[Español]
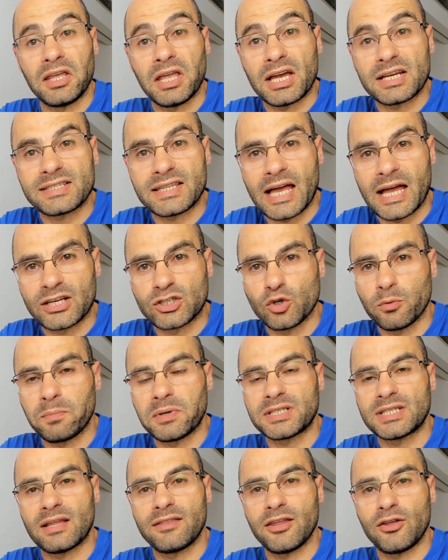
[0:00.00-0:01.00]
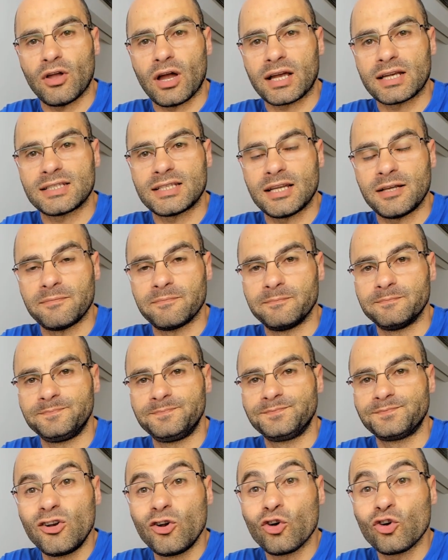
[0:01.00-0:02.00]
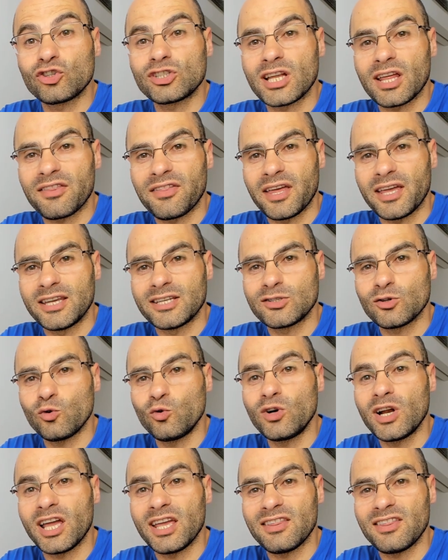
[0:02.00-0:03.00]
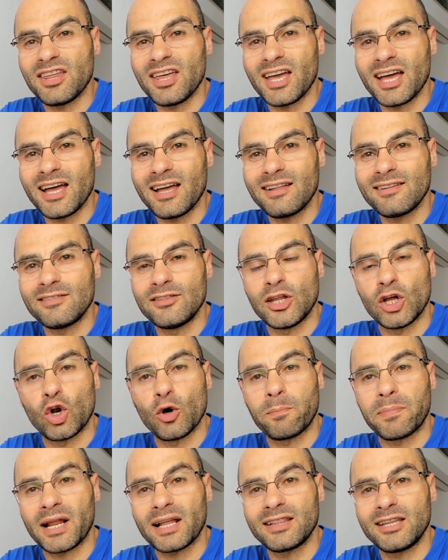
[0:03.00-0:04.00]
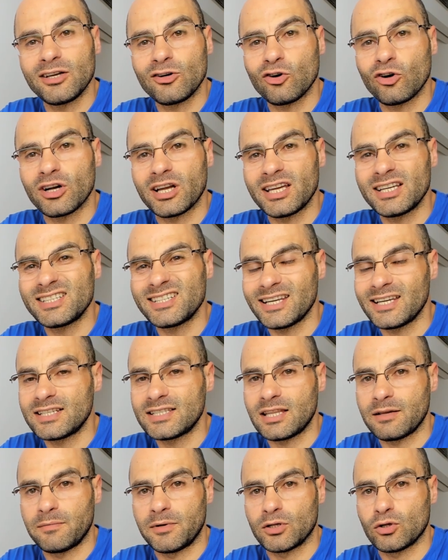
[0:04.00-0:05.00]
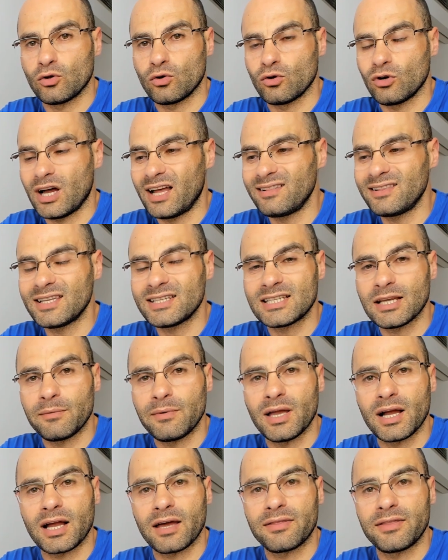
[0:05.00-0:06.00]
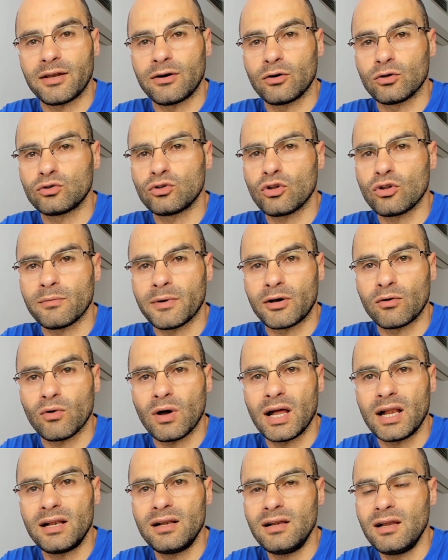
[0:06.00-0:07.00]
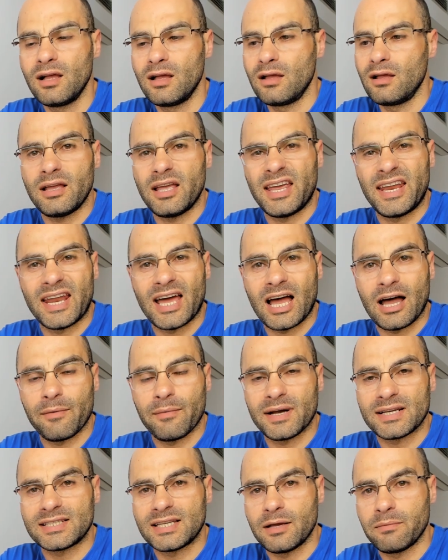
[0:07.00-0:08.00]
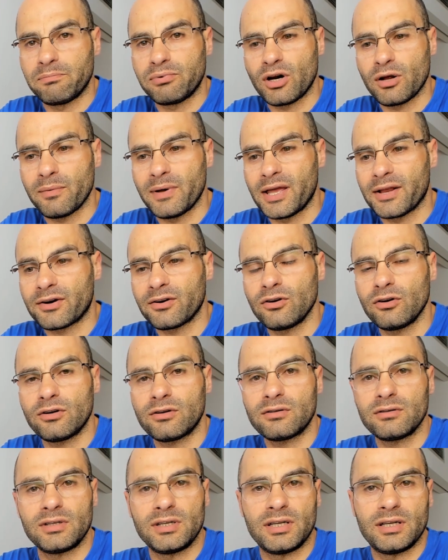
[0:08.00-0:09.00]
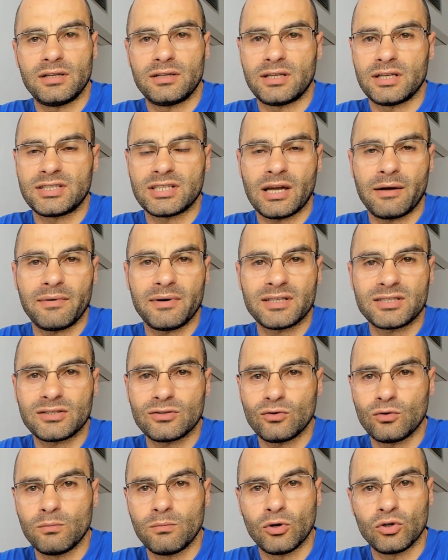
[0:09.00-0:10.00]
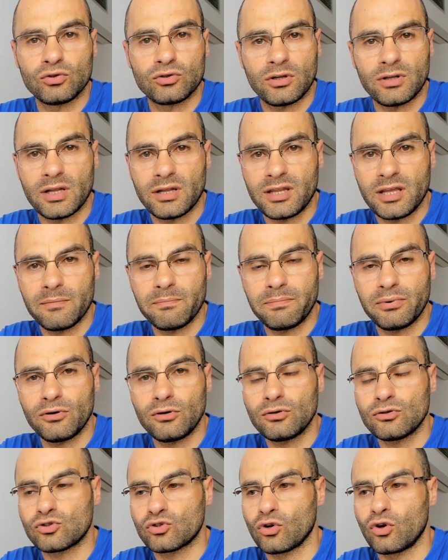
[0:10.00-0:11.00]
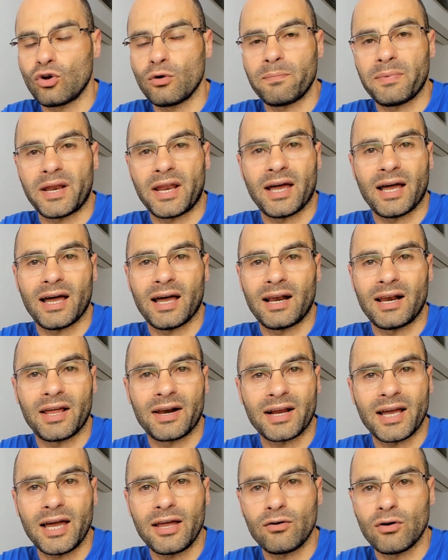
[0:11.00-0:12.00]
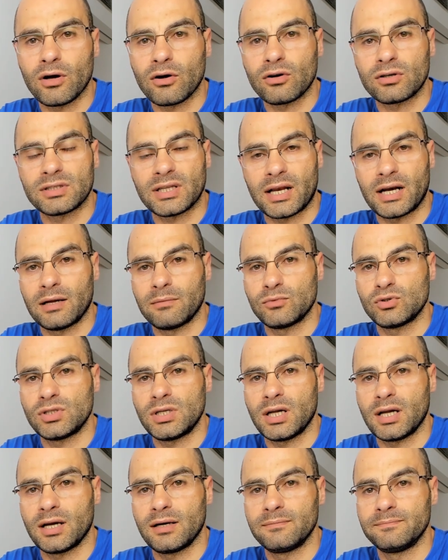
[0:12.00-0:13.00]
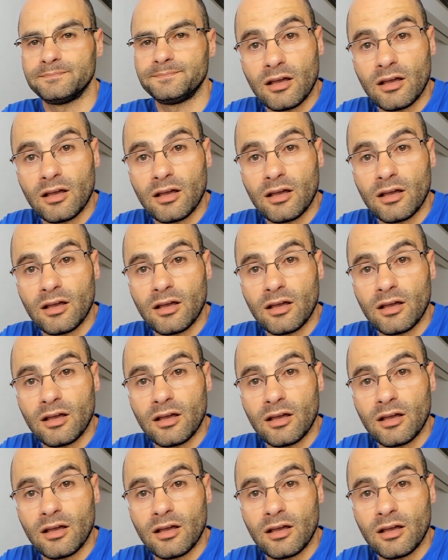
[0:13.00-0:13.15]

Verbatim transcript: Y ya está, súper sencillo, ¿a que sí? No os hacéis una idea de lo práctico que es este método. Antes había que hacerlo todo manual, era base prueba-error y te echabas un montón de tiempo solo para alargar o acortar la música.